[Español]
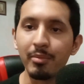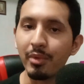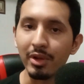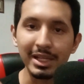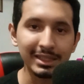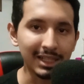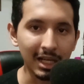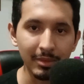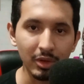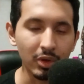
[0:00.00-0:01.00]
Podéis
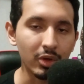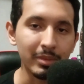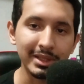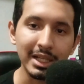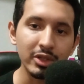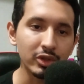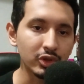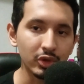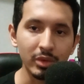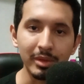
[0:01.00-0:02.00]
dejármelo en los comentarios,
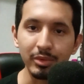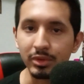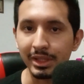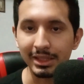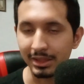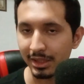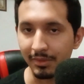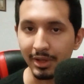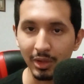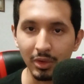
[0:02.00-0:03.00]
yo tomo apuntes y
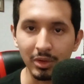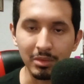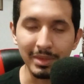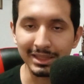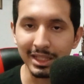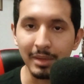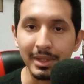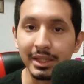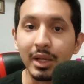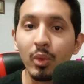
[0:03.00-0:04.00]
veo
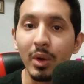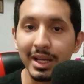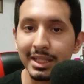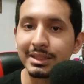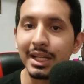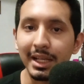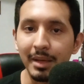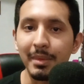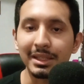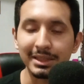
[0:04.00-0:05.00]
básicamente cuál es la
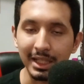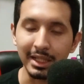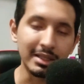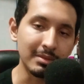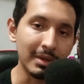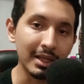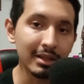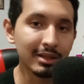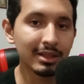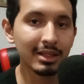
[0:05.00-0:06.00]
que más queréis,
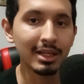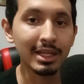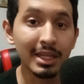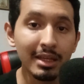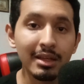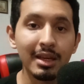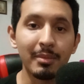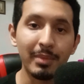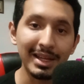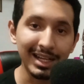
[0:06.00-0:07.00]
¿vale? Y
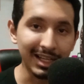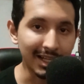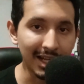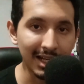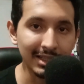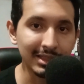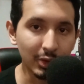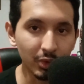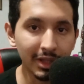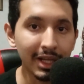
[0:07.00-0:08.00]
para el canal
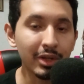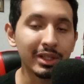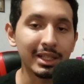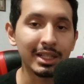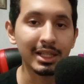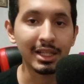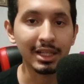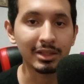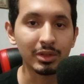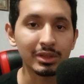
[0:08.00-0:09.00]
secundario, que es el de
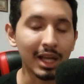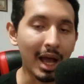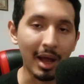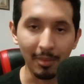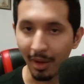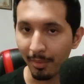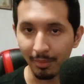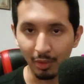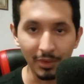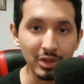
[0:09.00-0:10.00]
directos,
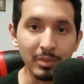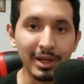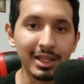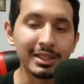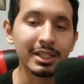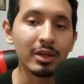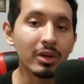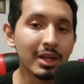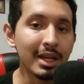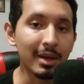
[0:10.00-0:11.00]
aprovecho para
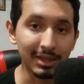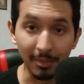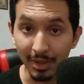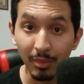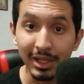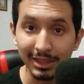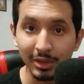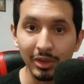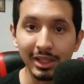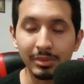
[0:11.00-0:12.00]
decirlo, también voy a
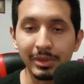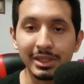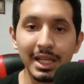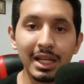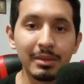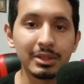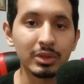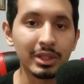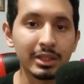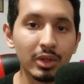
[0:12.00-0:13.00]
hacer un especial de mis
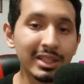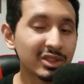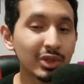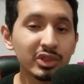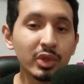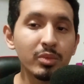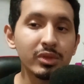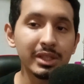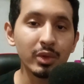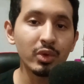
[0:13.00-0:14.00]
suscriptores. No estoy
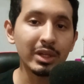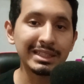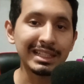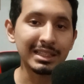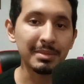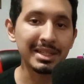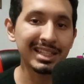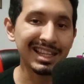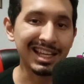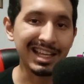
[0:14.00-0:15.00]
muy seguro
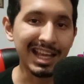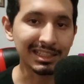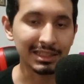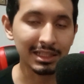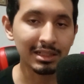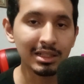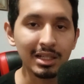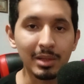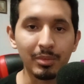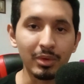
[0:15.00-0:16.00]
exactamente de qué hacer,
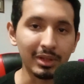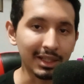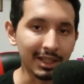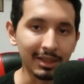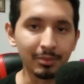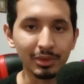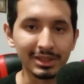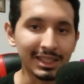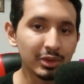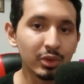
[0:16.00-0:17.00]
porque
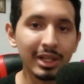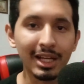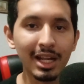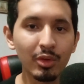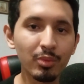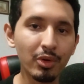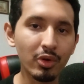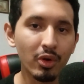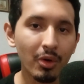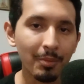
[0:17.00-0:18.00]
pues, es un canal un
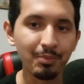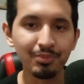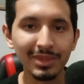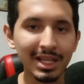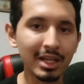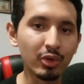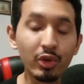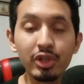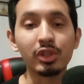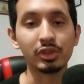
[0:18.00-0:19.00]
poco mm,
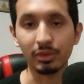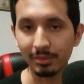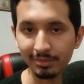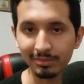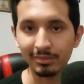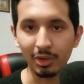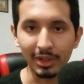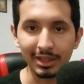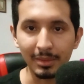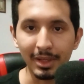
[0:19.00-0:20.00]
curioso
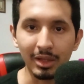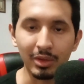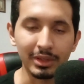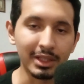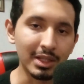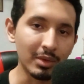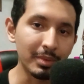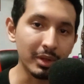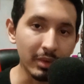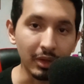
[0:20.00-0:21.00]
con el tema del contenido.
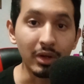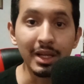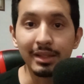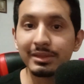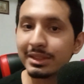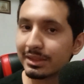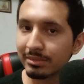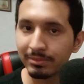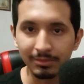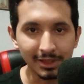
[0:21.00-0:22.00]
Pero bueno,
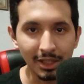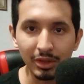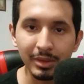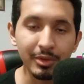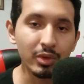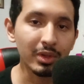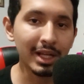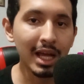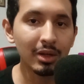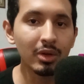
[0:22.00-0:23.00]
si no se me ocurre
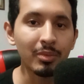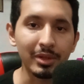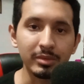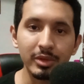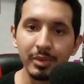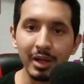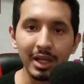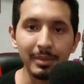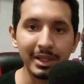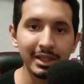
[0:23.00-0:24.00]
algo, pues muy
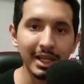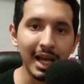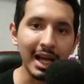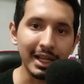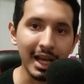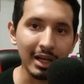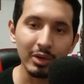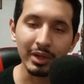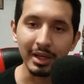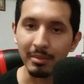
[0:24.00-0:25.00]
probablemente haré
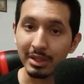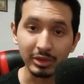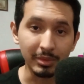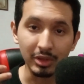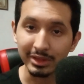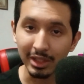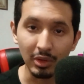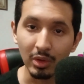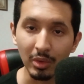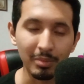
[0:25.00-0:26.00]
algo que más o menos
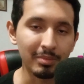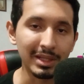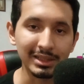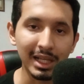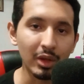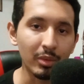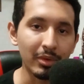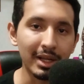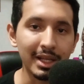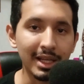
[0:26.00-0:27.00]
tengo pensado
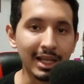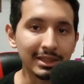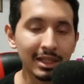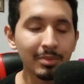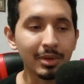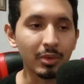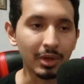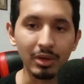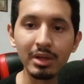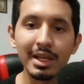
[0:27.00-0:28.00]
por ahí que hacer, pero
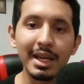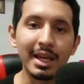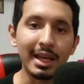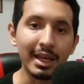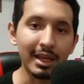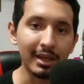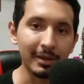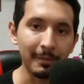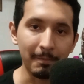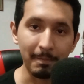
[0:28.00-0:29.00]
bueno,
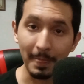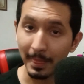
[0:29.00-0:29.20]
em,